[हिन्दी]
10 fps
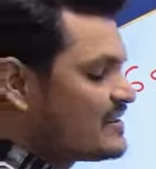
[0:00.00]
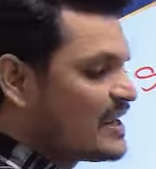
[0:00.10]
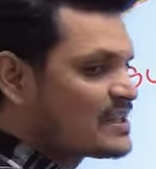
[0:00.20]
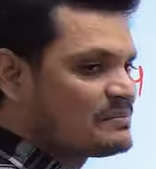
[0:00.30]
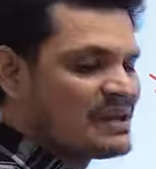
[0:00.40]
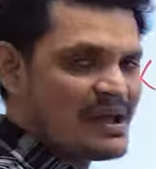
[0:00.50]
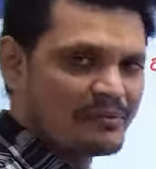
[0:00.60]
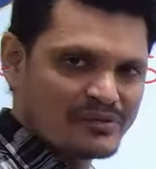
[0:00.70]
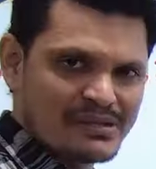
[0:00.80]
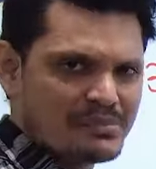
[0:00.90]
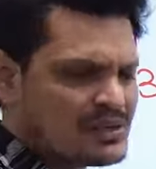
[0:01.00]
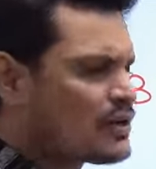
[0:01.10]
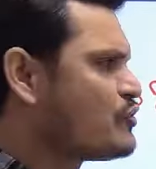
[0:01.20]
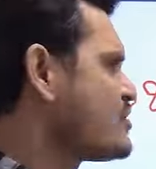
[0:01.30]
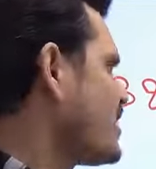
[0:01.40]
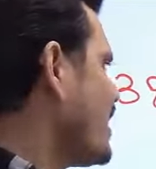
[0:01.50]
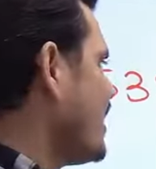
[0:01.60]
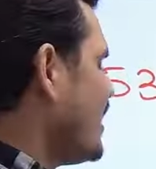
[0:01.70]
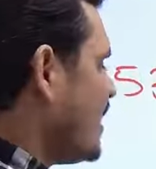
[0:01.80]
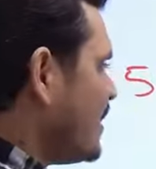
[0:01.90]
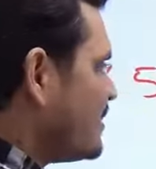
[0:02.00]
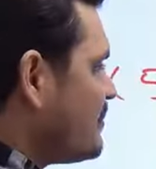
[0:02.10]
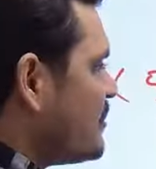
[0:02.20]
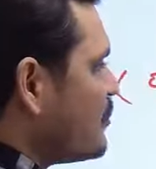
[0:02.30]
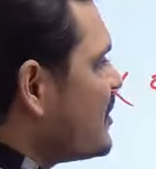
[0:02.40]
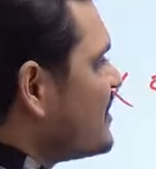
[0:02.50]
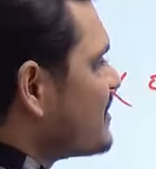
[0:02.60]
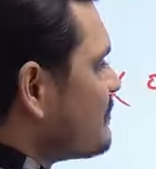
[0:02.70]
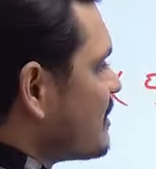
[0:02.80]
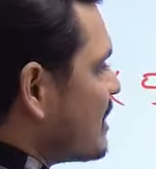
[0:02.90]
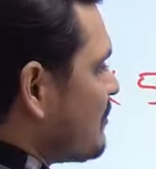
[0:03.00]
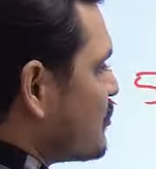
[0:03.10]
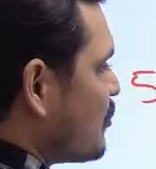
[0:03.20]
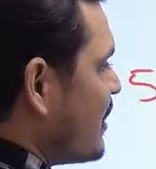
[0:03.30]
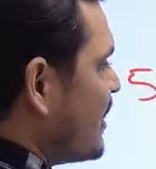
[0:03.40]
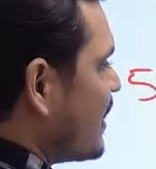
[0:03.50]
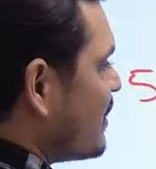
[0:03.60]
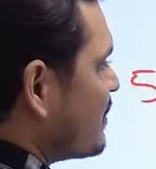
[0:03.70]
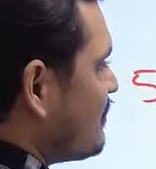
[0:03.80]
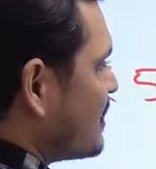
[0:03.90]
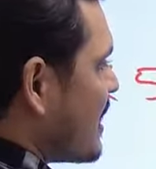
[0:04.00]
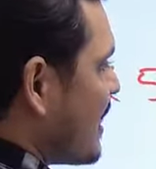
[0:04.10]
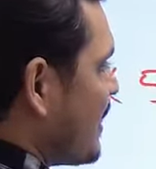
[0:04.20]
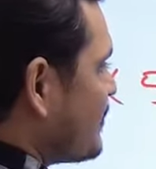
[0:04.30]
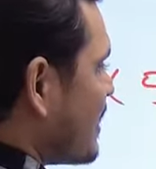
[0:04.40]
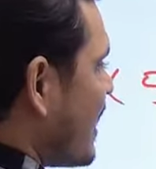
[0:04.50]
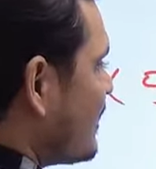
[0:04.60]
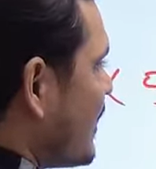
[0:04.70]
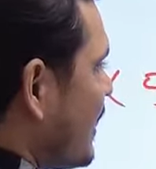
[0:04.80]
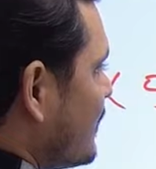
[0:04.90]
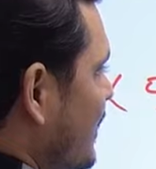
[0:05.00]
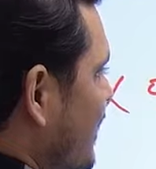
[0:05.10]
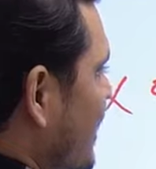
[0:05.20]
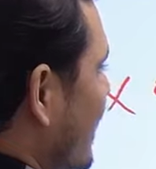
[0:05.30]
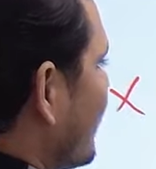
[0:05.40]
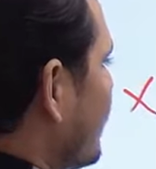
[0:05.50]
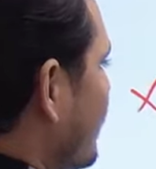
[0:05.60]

इस केस में आपको सिंपल सा क्वेश्चन है सिर्फ यूनिट डिजिट से मतलब है जो ग्रीन कलर से बता रहे हैं सात है तीन है